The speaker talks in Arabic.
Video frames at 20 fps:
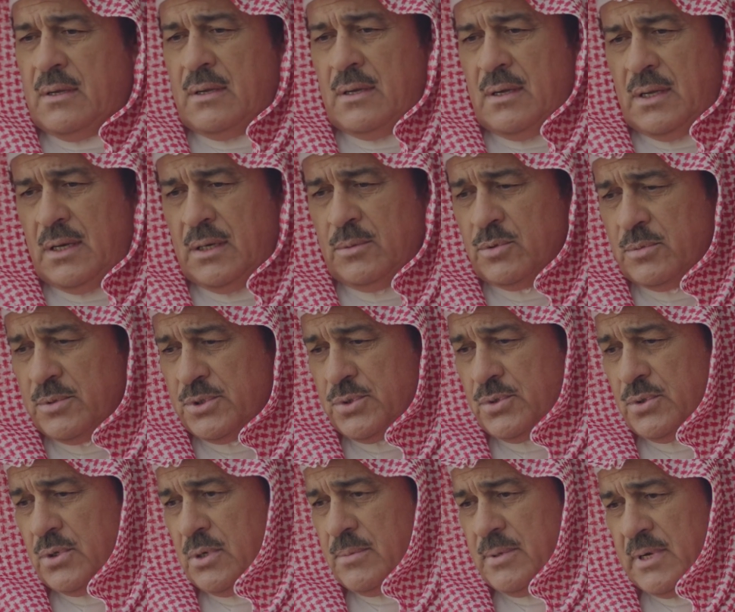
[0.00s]
على العموم
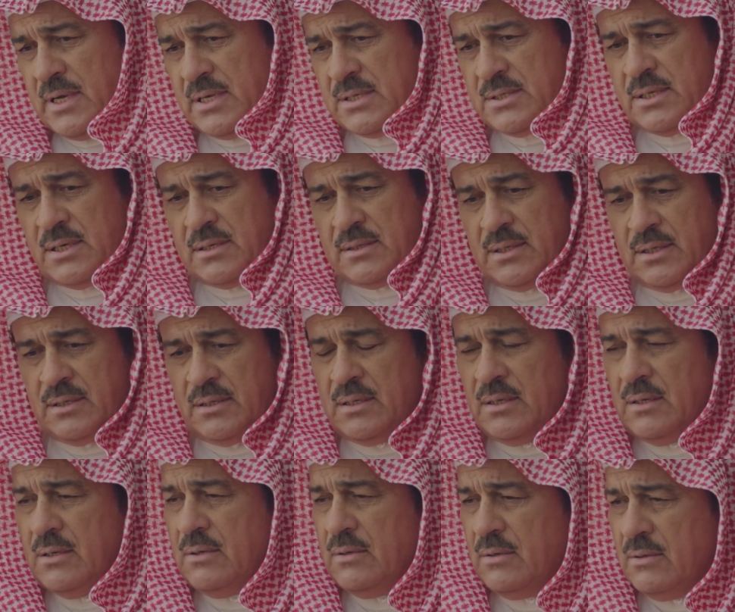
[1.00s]
مشكورة ما قصرتي
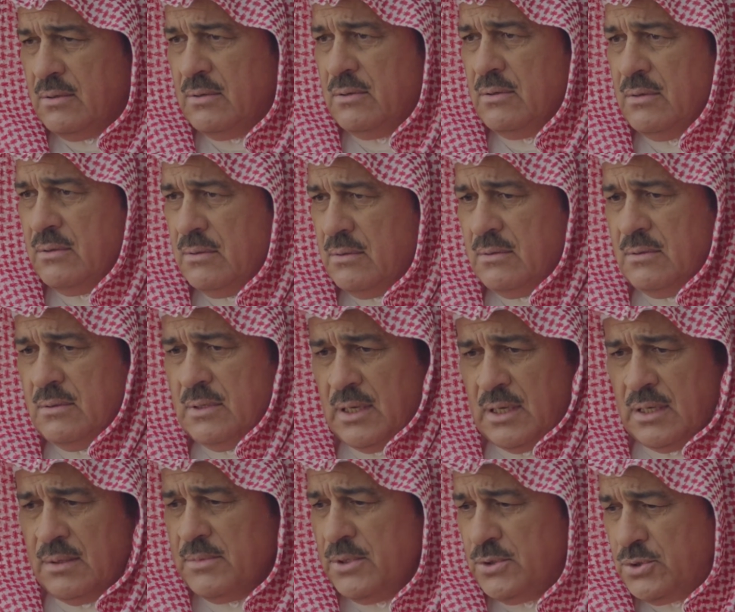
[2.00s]
والله
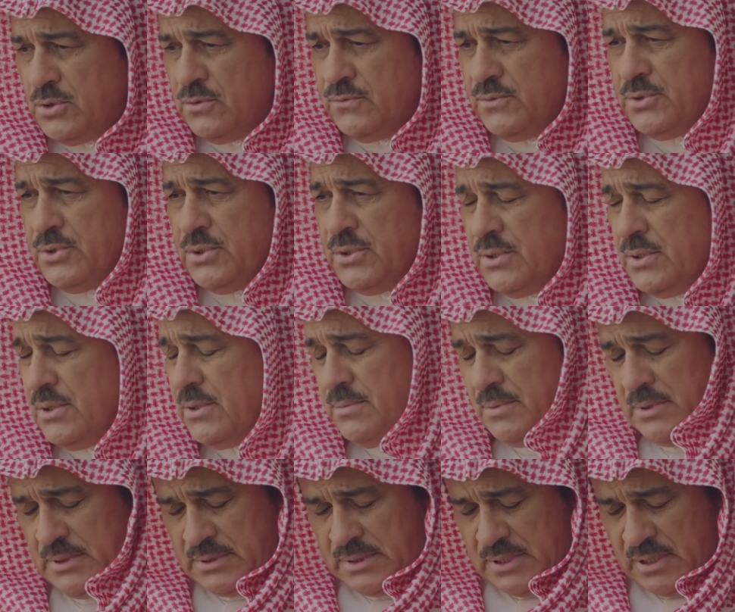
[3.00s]
قمنا نشوفك
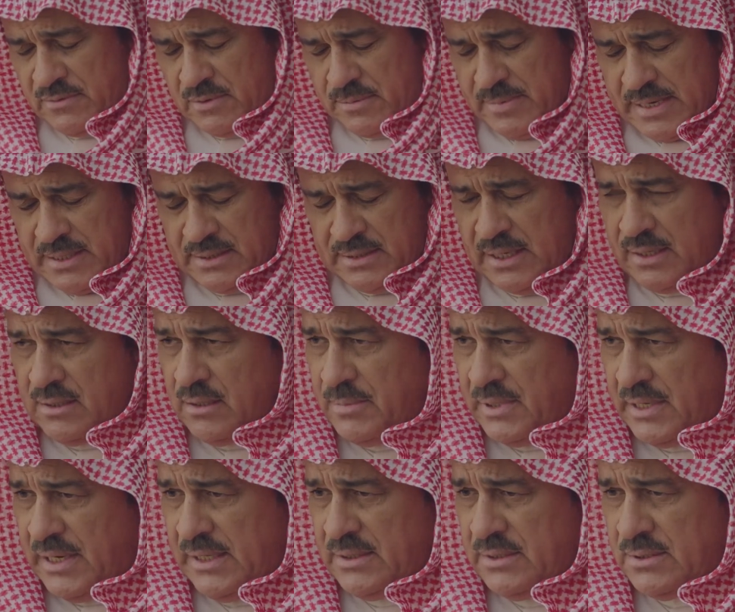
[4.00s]
عندنا في البيت أكثر
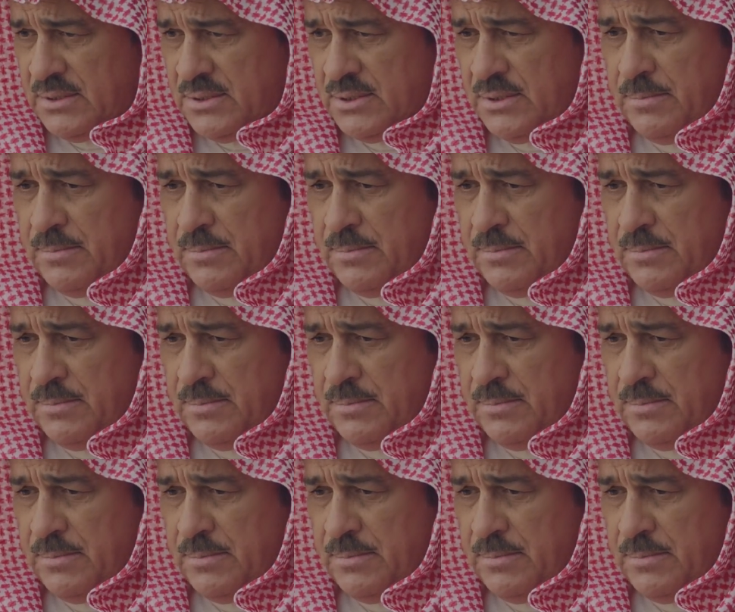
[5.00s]
من قاعدتك